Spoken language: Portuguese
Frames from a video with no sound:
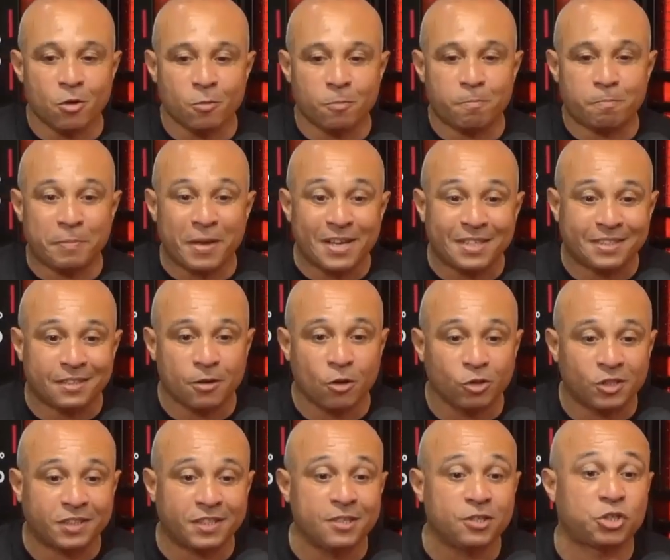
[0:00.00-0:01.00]
eu,
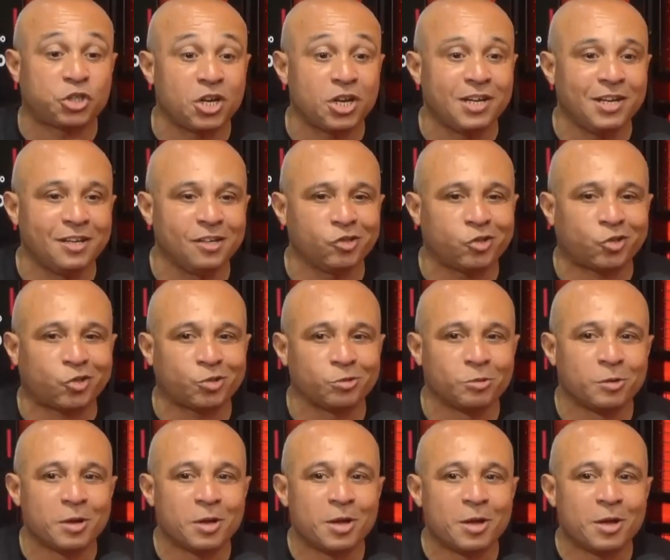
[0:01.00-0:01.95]
eu senti isso